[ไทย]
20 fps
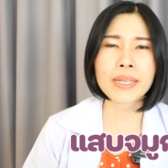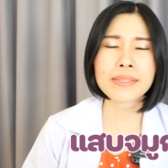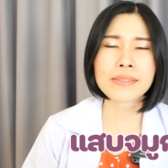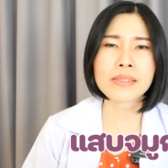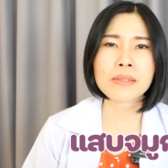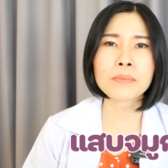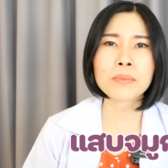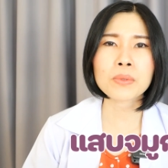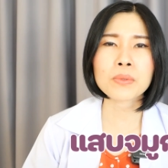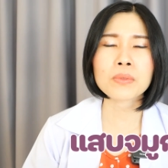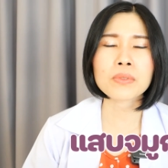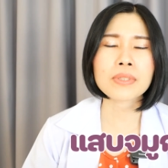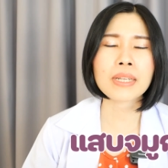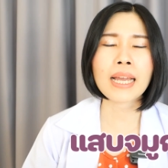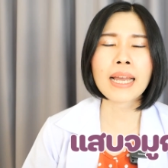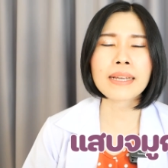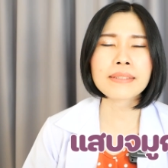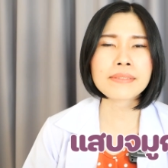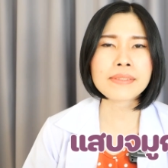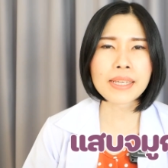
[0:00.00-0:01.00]
เวณจมูก
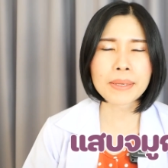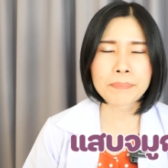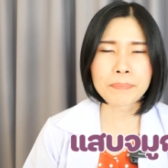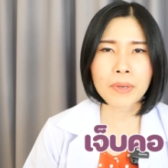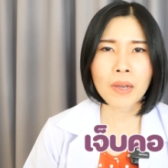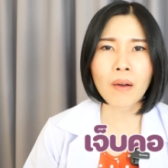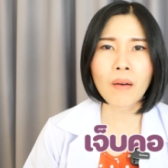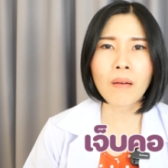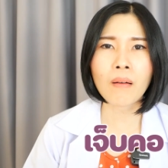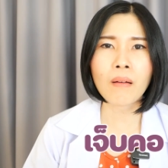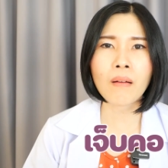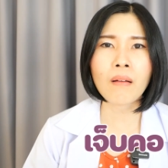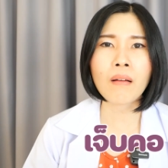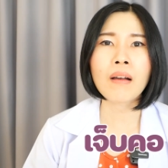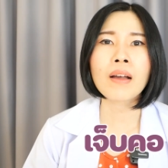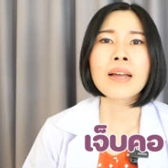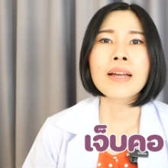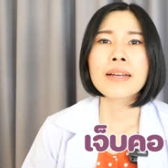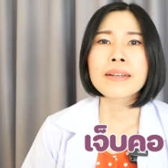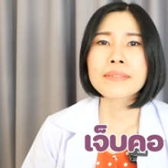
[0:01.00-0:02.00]
นะคะเจ็บคอ
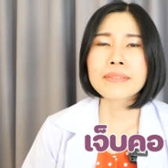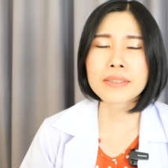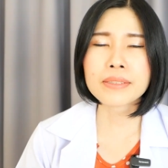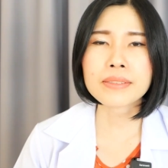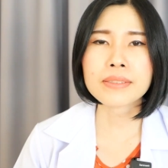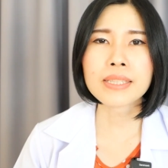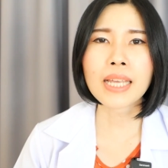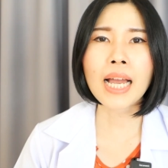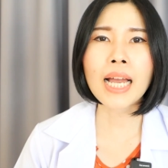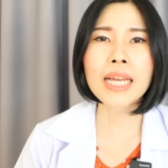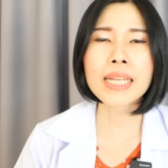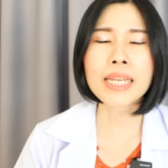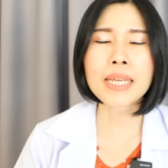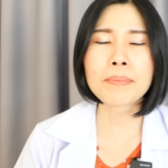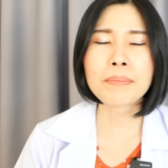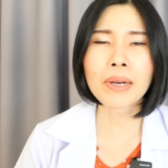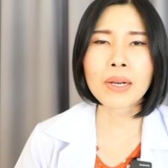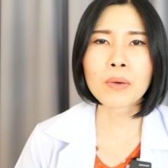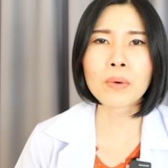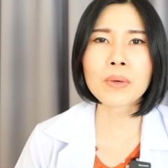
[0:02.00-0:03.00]
หรือถ้าใน
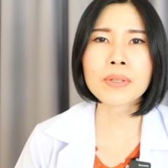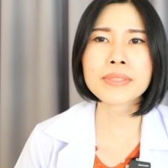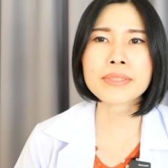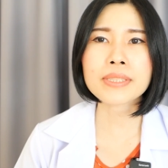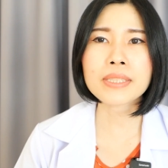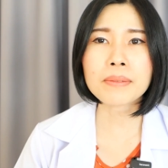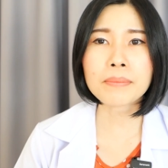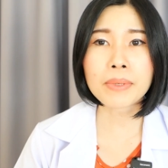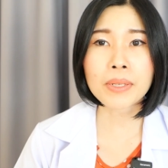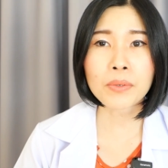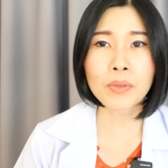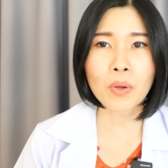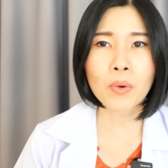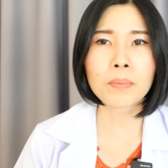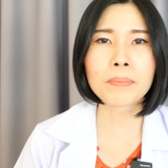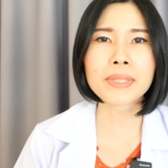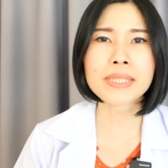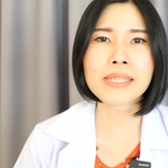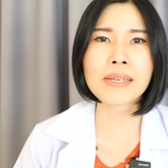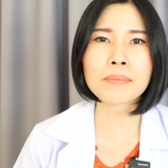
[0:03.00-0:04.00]
บางคนที่มีโรค
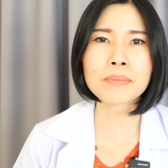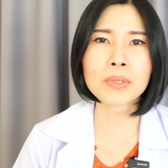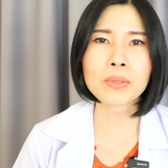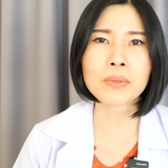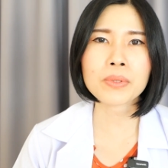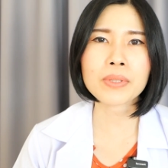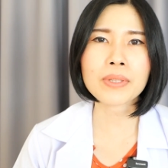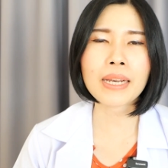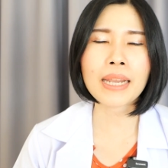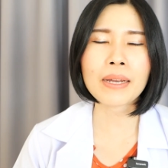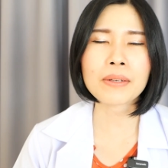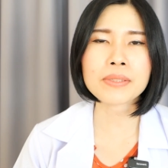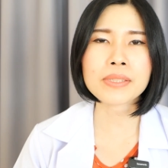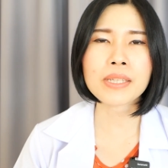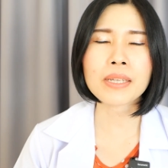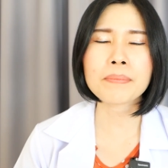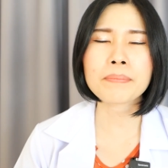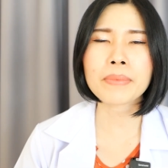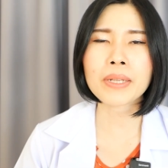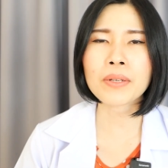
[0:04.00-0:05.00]
ประจำตัวอยู่แล้ว
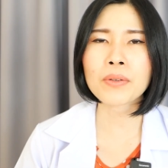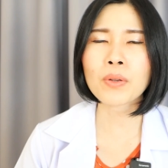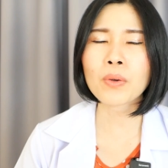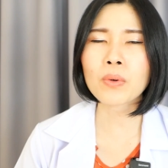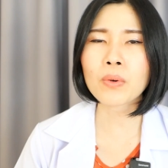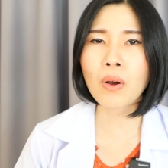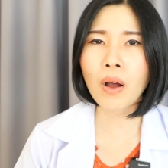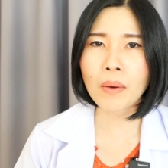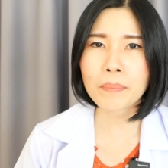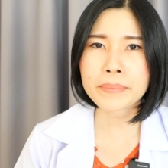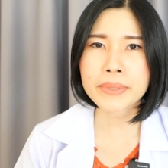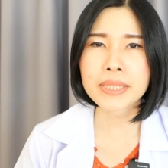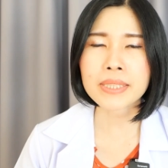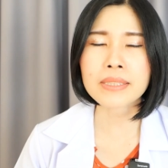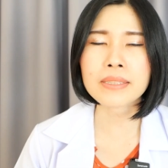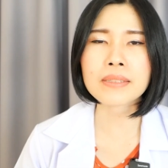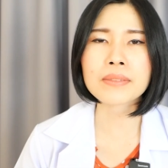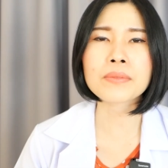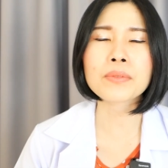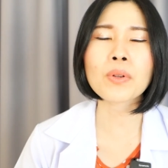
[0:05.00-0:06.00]
เช่น เป็นโรคหอบ
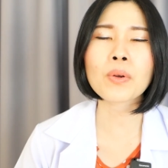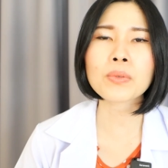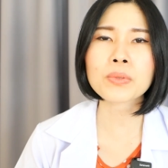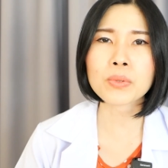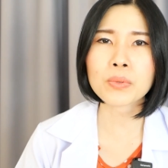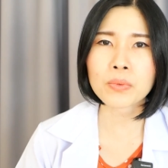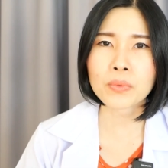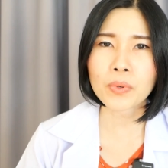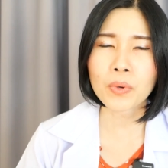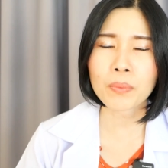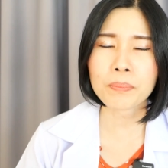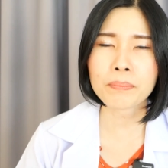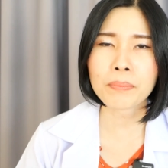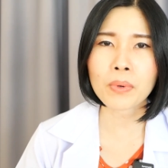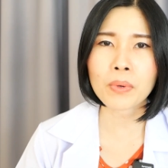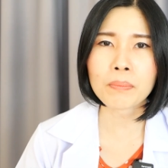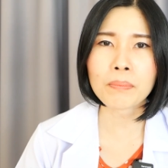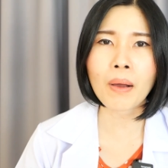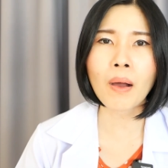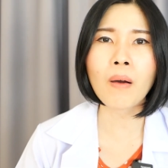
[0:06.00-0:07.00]
หืดโรคถุงลม
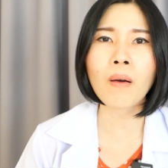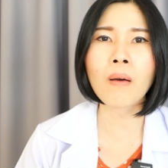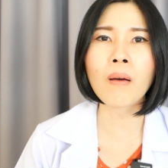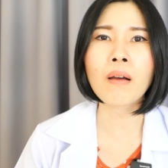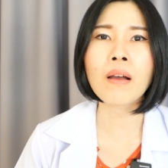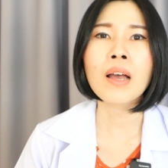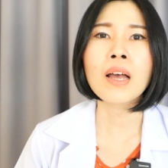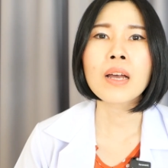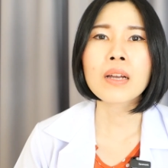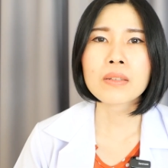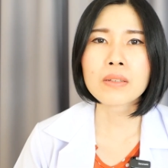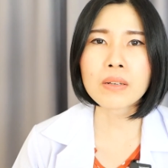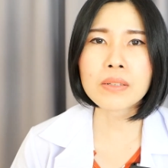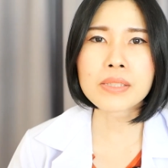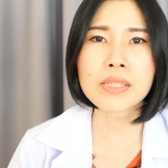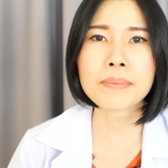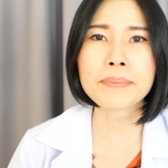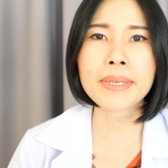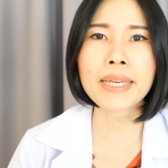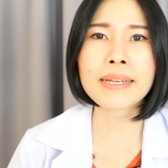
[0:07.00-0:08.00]
โป่งพองก็
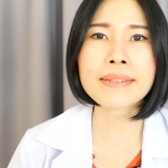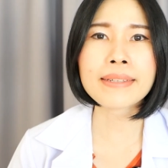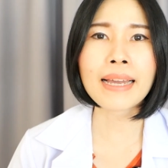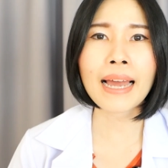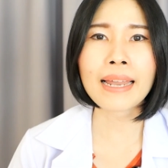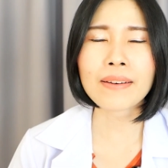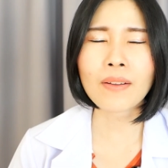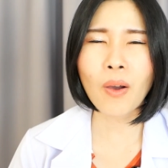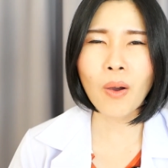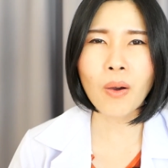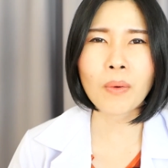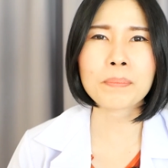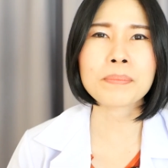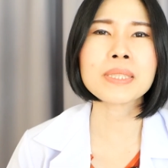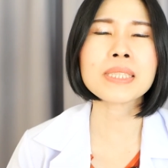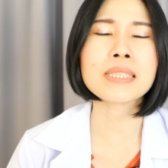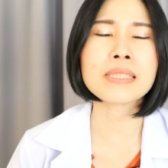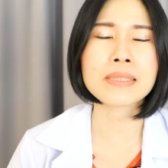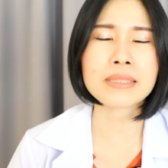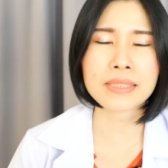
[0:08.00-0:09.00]
จะมีอาการหอบ
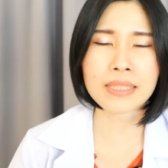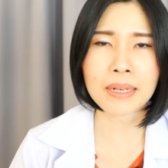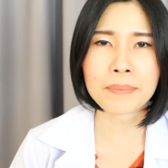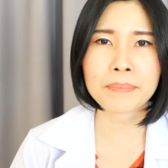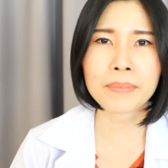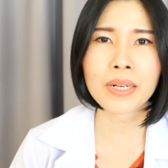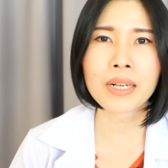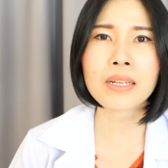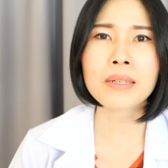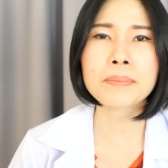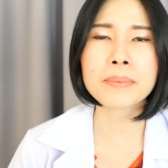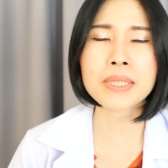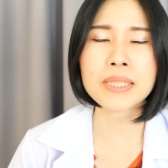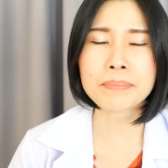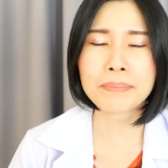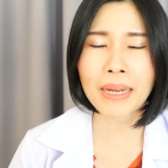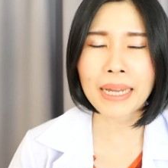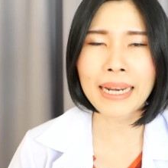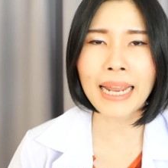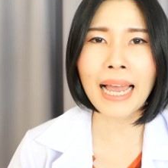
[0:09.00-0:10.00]
หืดกำเริบขึ้
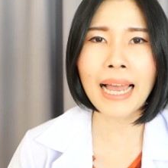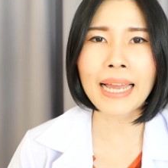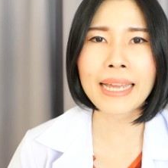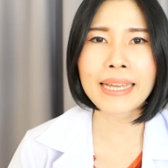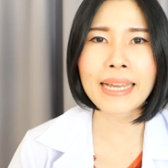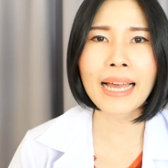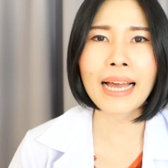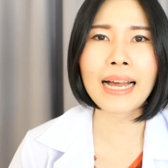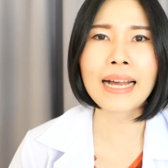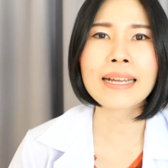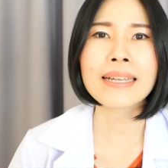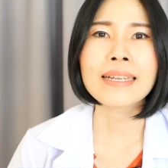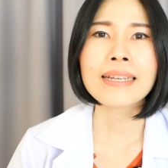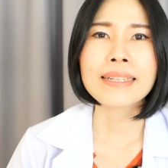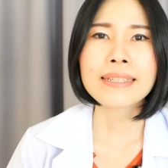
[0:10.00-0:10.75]
นมาได้ค่ะ